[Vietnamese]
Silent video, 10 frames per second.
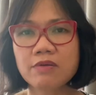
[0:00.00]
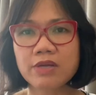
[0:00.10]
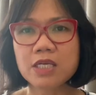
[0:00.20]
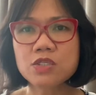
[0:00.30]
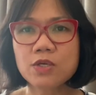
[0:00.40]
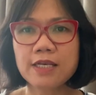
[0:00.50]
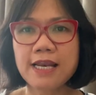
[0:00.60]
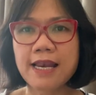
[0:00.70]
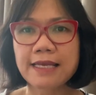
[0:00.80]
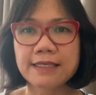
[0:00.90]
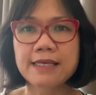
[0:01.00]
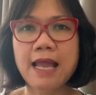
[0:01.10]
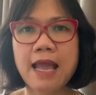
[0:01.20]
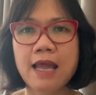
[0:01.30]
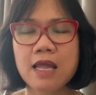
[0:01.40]
với cái chuyện là lạnh đấy
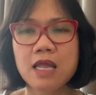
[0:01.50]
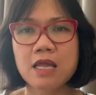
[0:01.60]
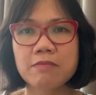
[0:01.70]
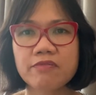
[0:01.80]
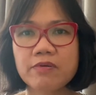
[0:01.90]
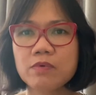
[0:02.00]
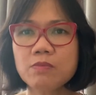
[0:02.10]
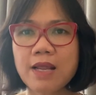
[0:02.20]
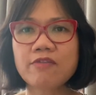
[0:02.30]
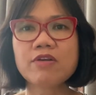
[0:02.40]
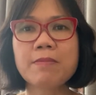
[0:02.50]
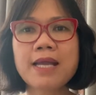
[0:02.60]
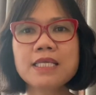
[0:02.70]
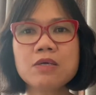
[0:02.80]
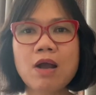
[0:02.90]
cả lúc nào cũng phải
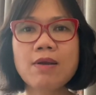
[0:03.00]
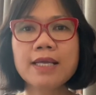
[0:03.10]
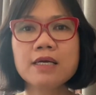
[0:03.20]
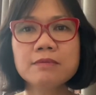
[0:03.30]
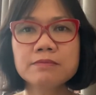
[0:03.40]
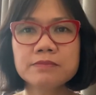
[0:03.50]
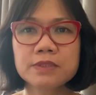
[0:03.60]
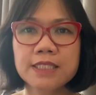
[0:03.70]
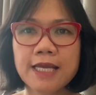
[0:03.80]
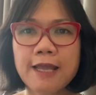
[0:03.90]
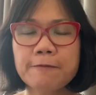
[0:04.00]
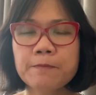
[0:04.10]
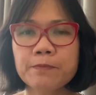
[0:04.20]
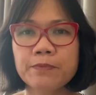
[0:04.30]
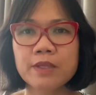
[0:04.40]
mang nhiều áo lạnh hơn người khác
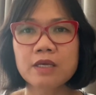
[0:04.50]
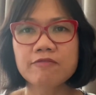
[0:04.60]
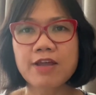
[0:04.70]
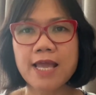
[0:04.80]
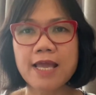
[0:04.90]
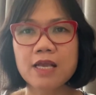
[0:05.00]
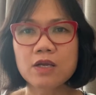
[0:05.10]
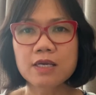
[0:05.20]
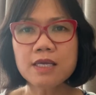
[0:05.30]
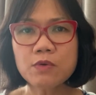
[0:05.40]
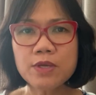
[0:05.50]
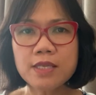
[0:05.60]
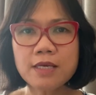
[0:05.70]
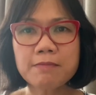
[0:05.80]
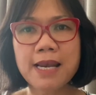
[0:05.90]
và cái nguyên
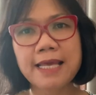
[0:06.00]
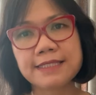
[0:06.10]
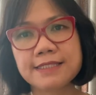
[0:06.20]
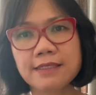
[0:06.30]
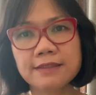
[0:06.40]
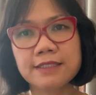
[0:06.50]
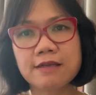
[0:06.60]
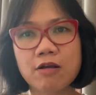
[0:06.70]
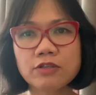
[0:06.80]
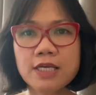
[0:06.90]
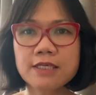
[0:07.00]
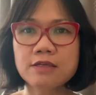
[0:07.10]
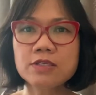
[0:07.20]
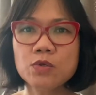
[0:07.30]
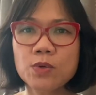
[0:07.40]
nhân mà lạnh chân thì nó có thể
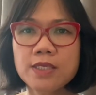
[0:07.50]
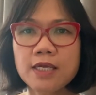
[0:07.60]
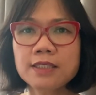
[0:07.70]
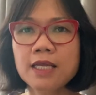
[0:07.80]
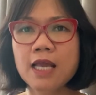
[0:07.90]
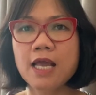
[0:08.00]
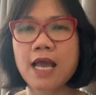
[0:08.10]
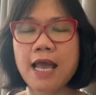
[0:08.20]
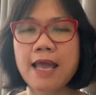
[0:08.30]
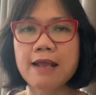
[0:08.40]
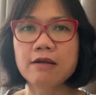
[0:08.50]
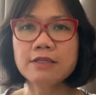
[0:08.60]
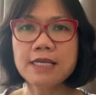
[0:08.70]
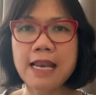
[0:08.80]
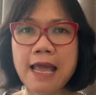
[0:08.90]
do nhiều nguyên nhân à có
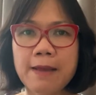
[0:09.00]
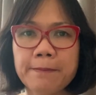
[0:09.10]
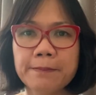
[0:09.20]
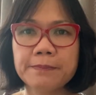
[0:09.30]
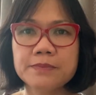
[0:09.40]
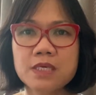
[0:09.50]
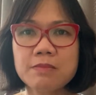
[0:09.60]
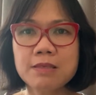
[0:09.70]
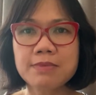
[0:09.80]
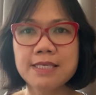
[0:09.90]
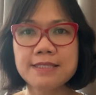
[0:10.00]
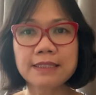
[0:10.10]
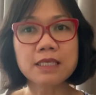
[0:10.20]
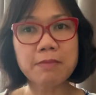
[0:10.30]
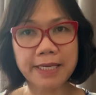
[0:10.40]
thể là do mình bị giãn
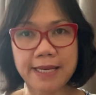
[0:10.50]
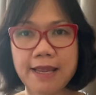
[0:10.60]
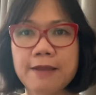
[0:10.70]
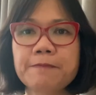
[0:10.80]
tĩnh mạch này